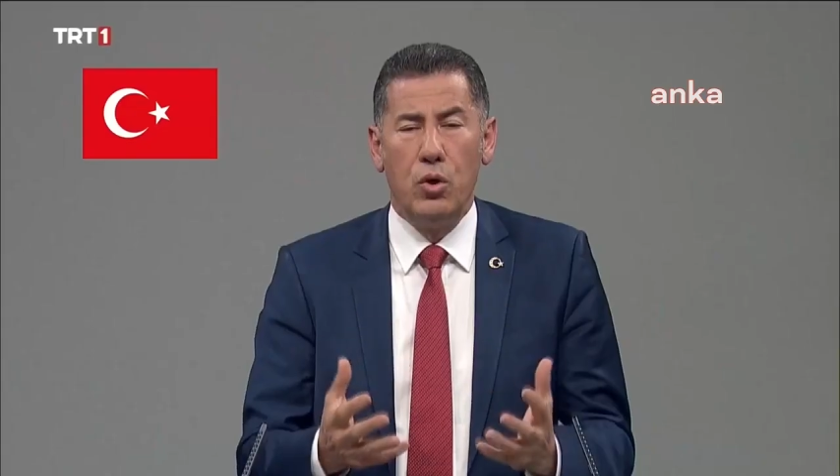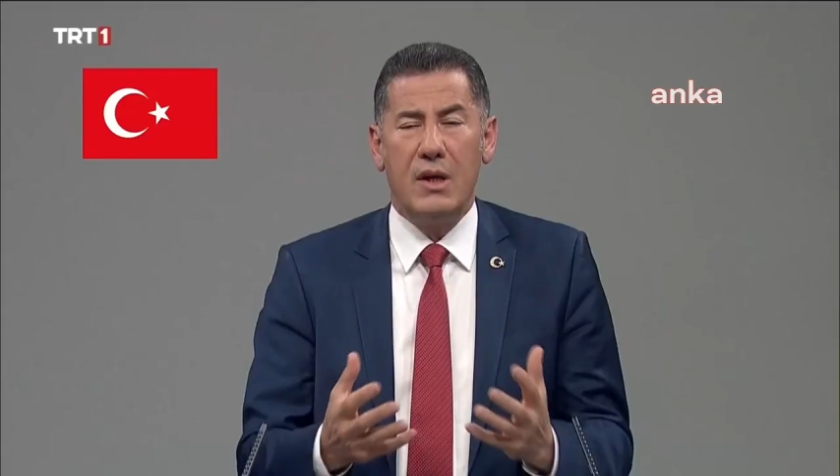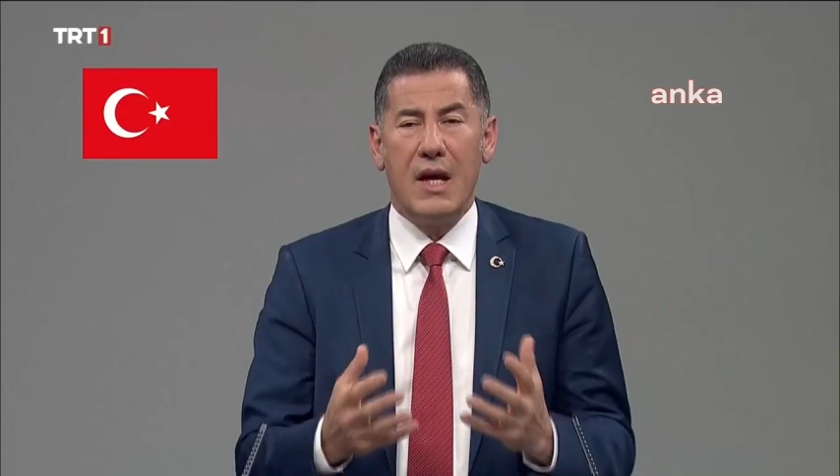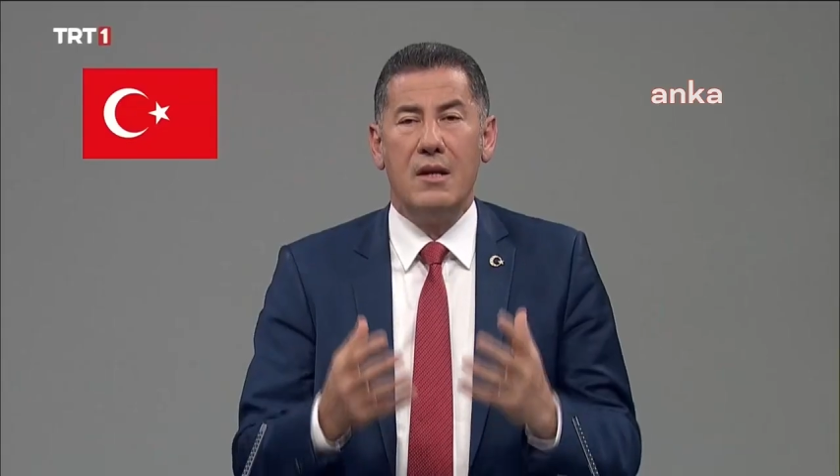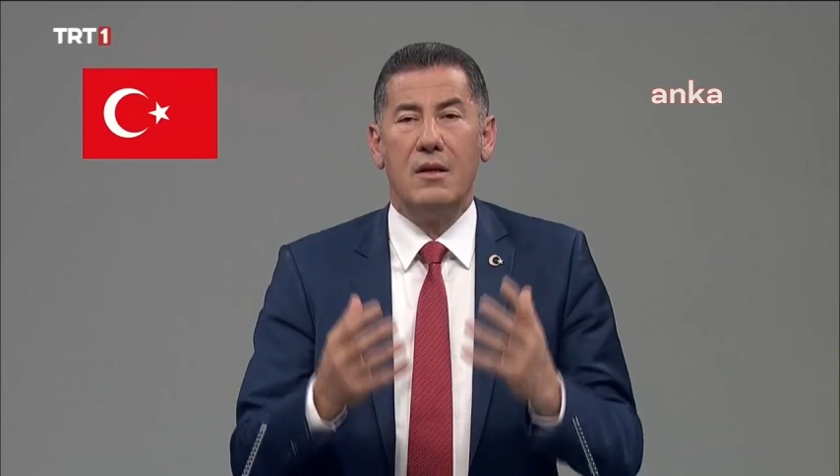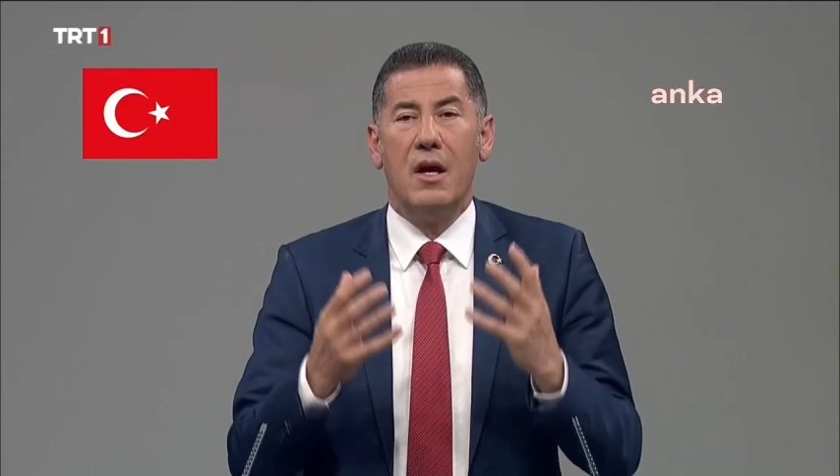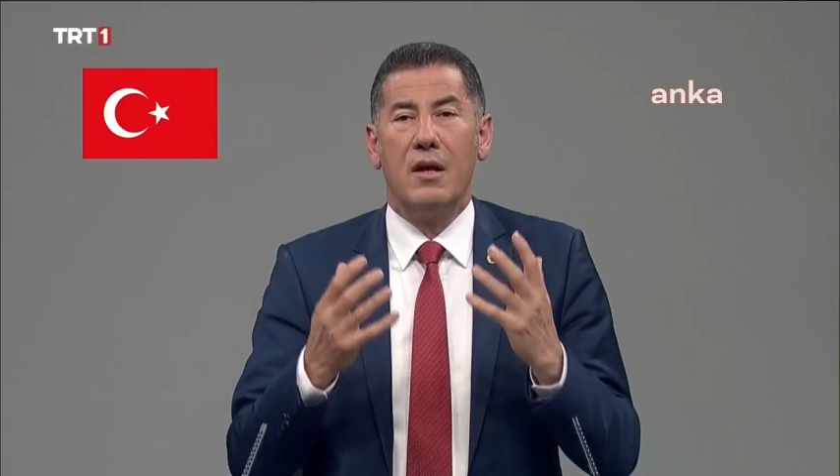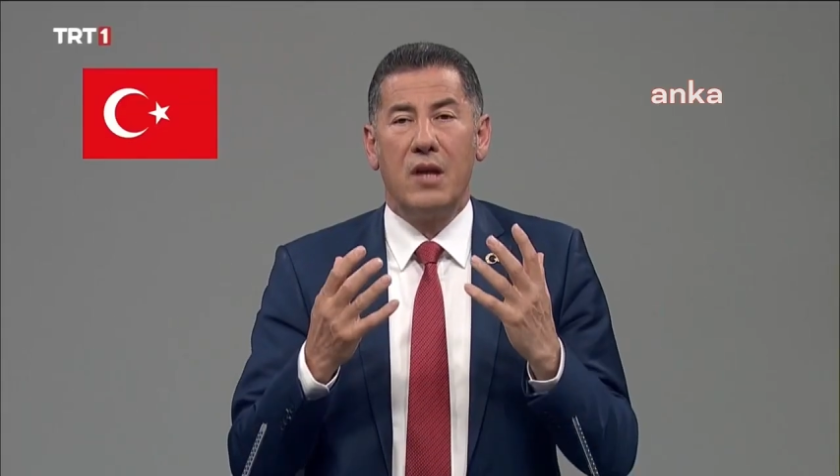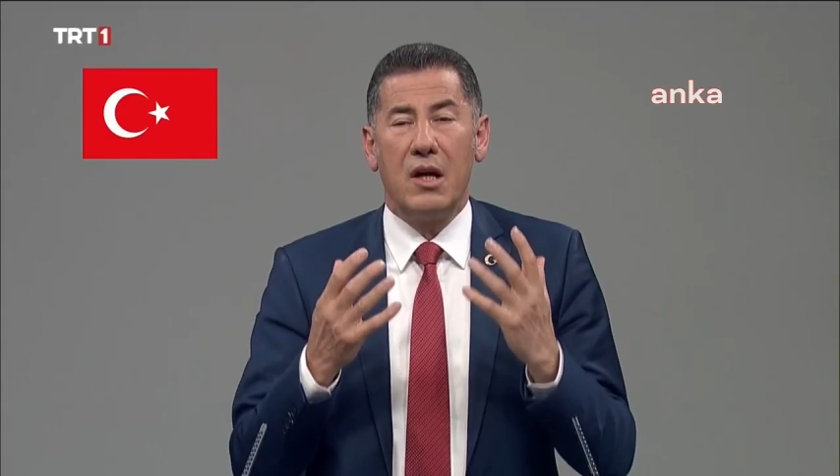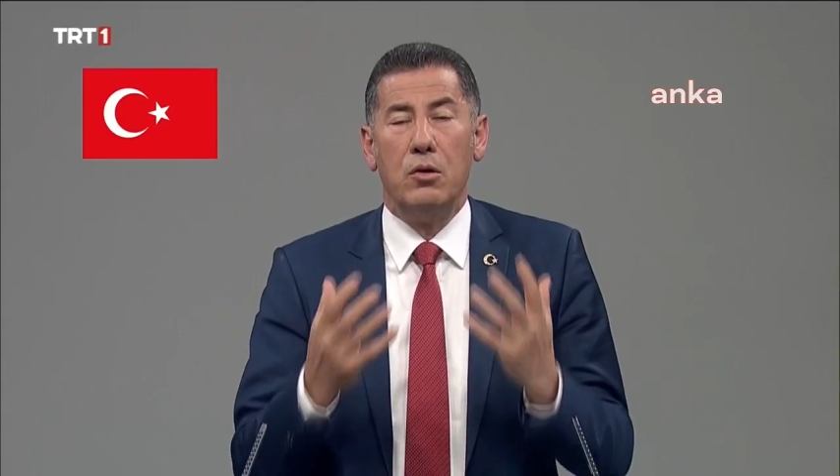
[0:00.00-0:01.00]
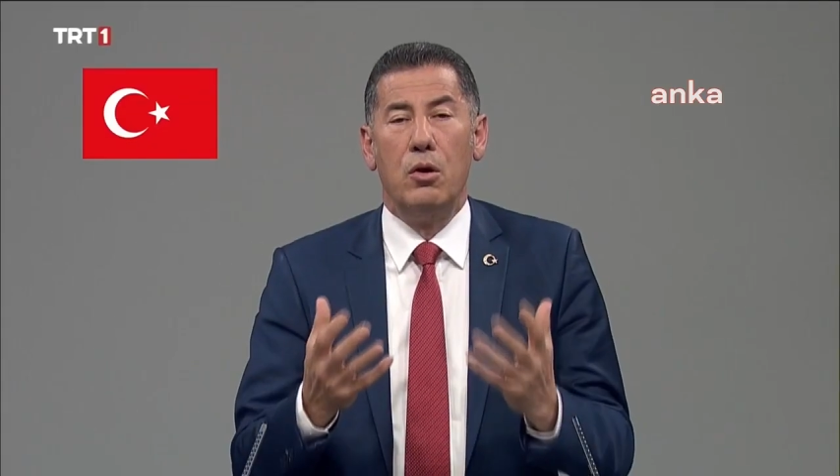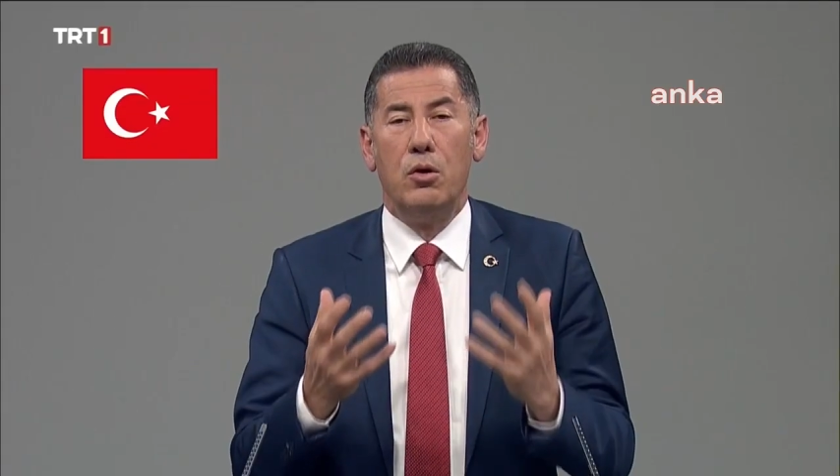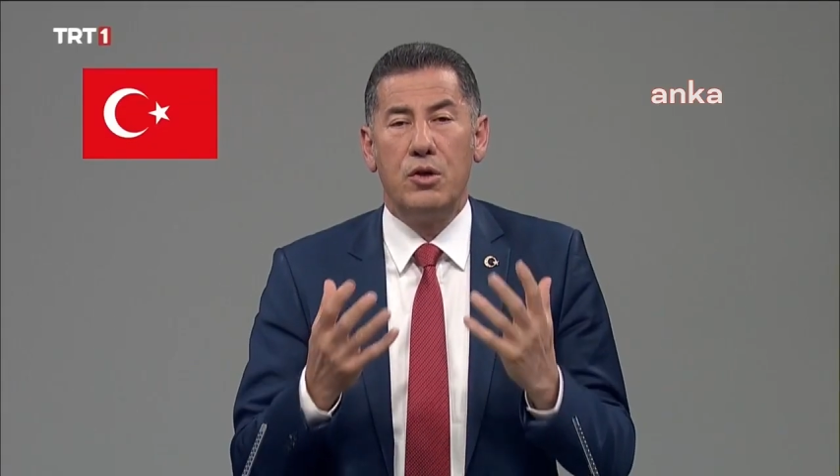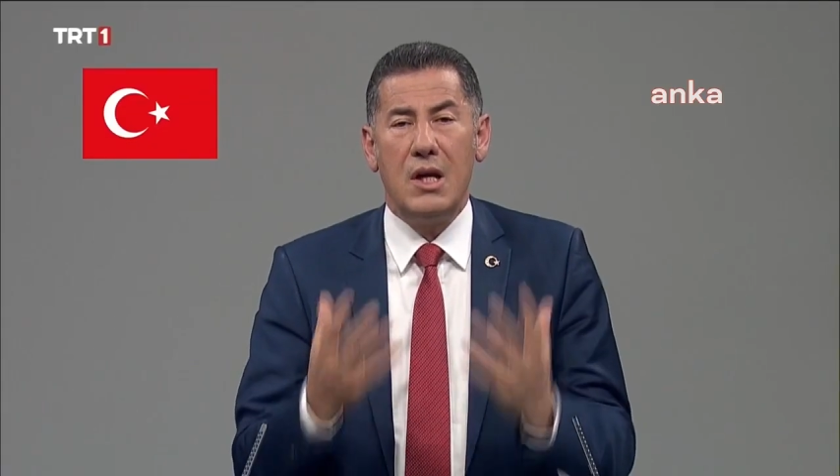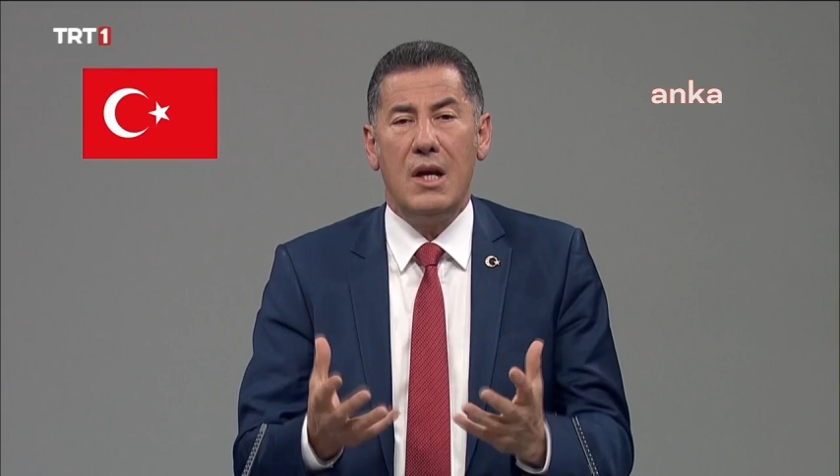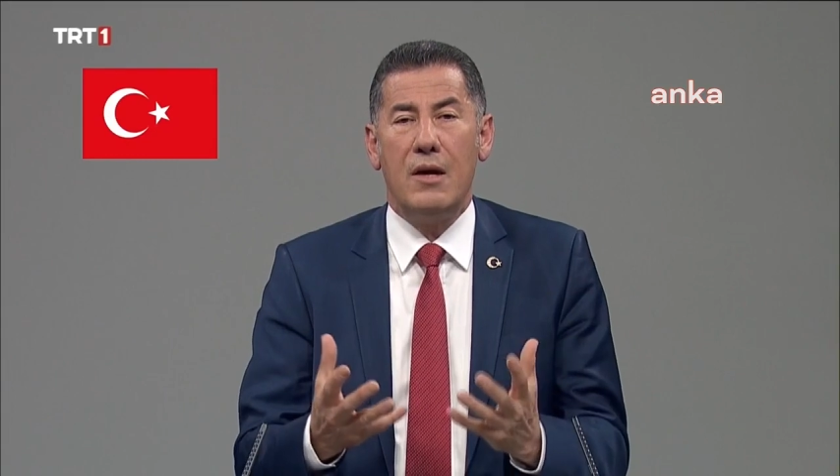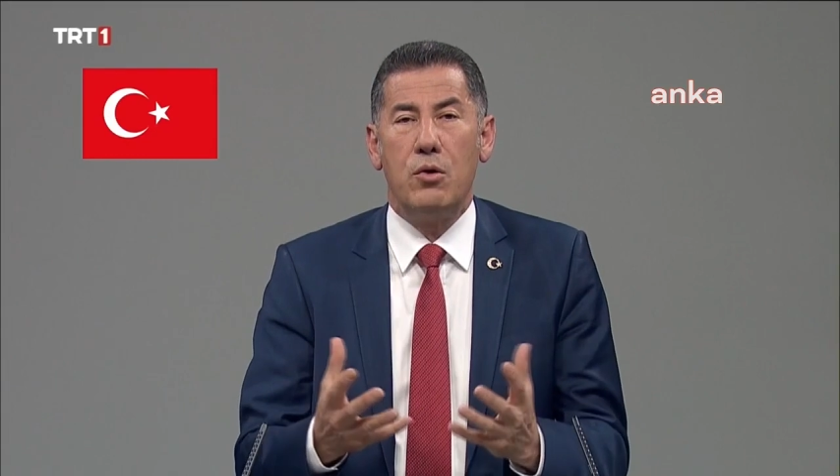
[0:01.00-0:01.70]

Bu ülkenin teknolojiyle